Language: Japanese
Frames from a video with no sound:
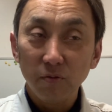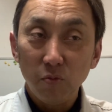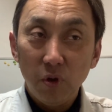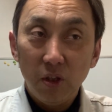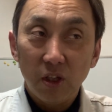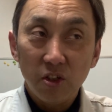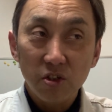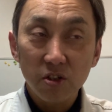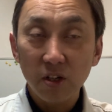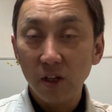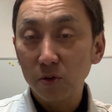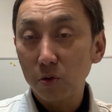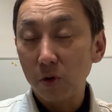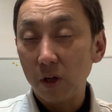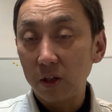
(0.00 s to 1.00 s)
みんな一
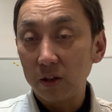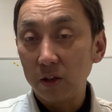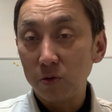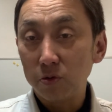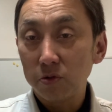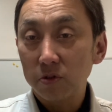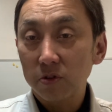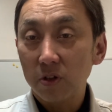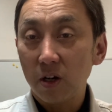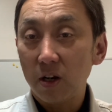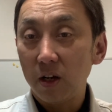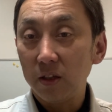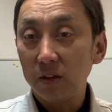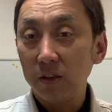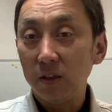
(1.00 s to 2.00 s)
丸となって2日
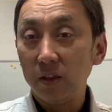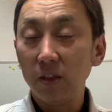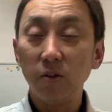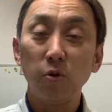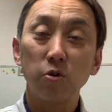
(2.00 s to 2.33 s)
間でね、